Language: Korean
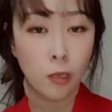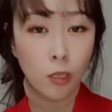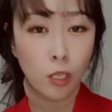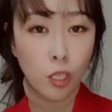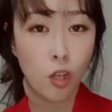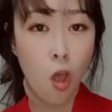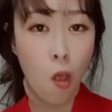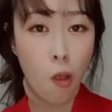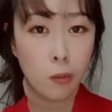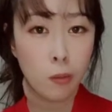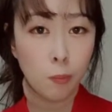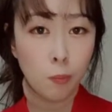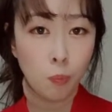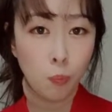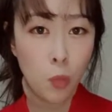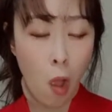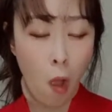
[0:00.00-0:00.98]
그래서
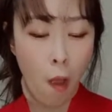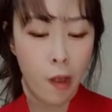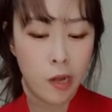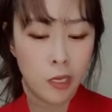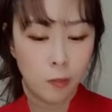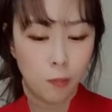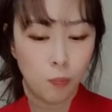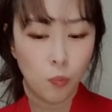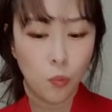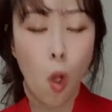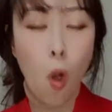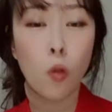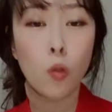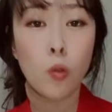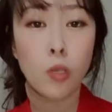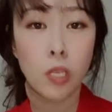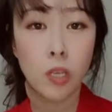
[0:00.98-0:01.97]

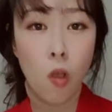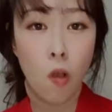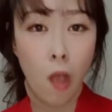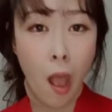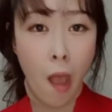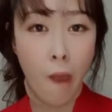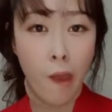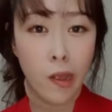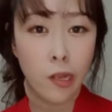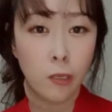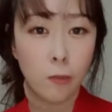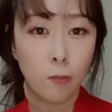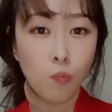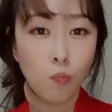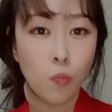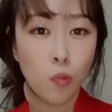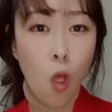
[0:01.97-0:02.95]
건오징어가
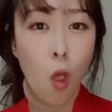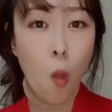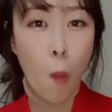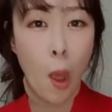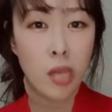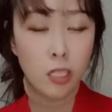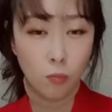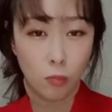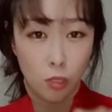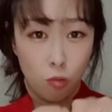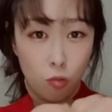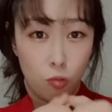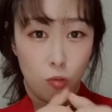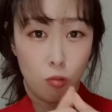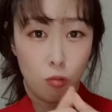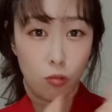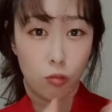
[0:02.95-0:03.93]
더 맛있습니다.
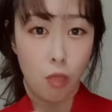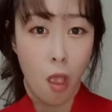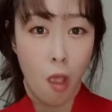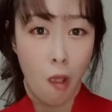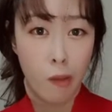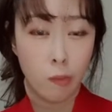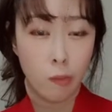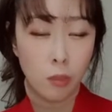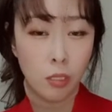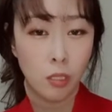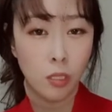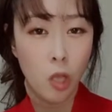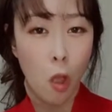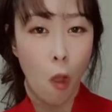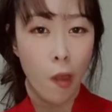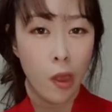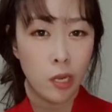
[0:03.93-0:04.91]
그리고 딱 하면은
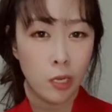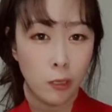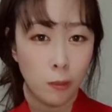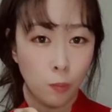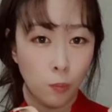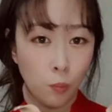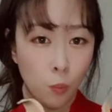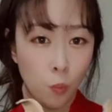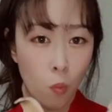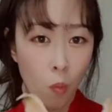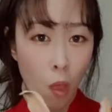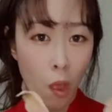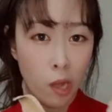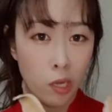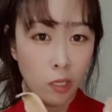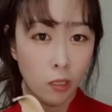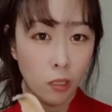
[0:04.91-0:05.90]
음,
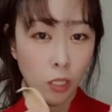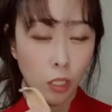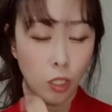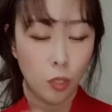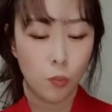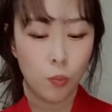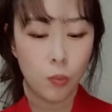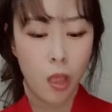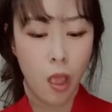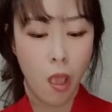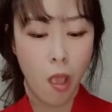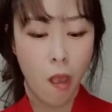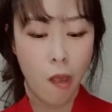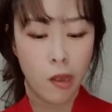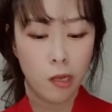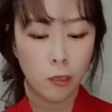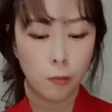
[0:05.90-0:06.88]
이렇게 쉽게
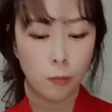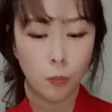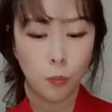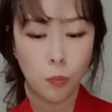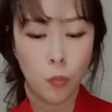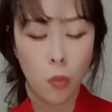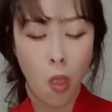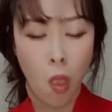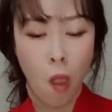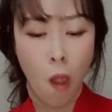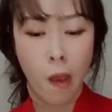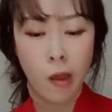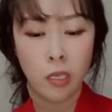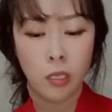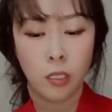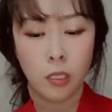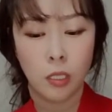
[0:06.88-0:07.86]

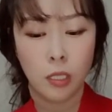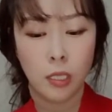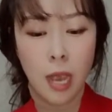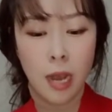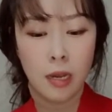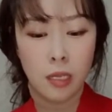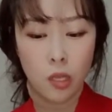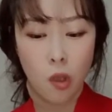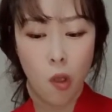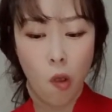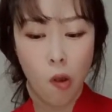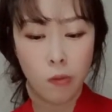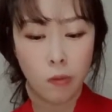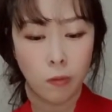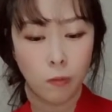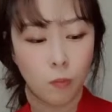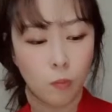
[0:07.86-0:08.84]
잘리죠.
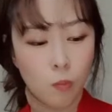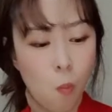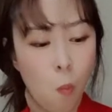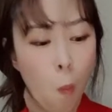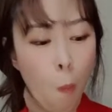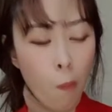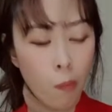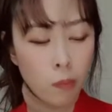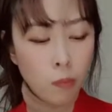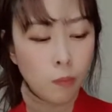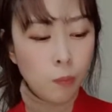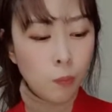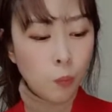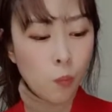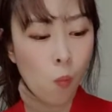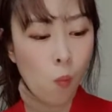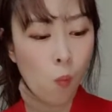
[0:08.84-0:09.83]
음,
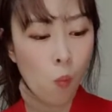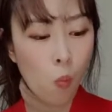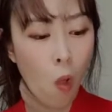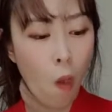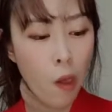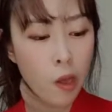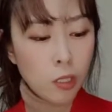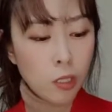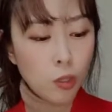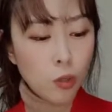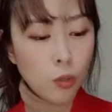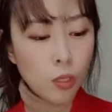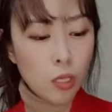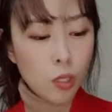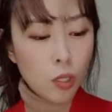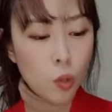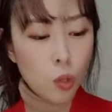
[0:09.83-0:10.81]

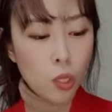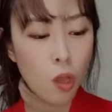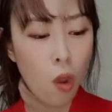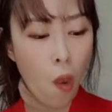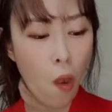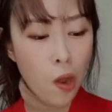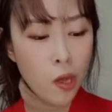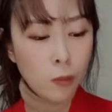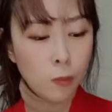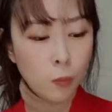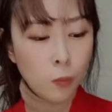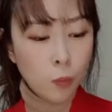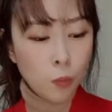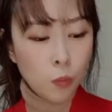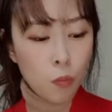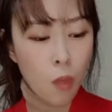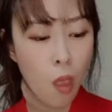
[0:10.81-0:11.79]
쫀득쫀득.
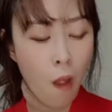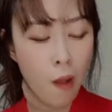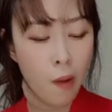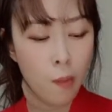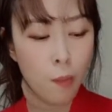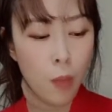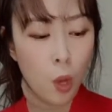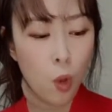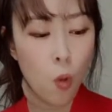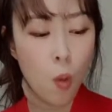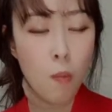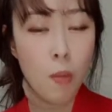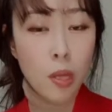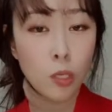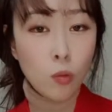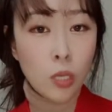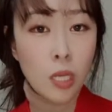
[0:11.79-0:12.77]
매콤한 맛
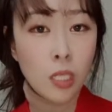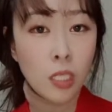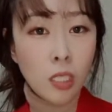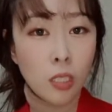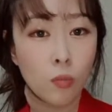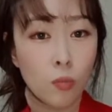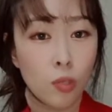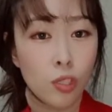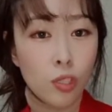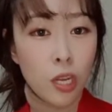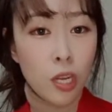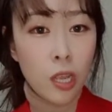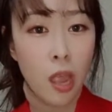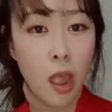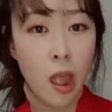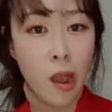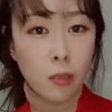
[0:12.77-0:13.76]
좋아하시는 분들은 이렇게
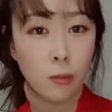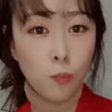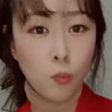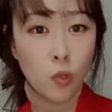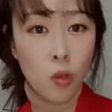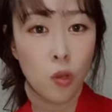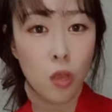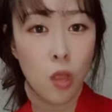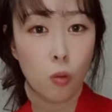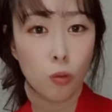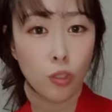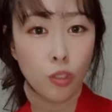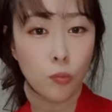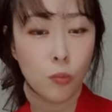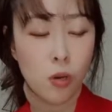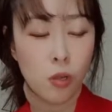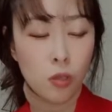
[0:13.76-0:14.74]
청양고추
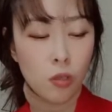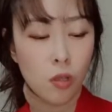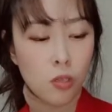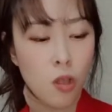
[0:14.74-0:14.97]
그냥 넣어서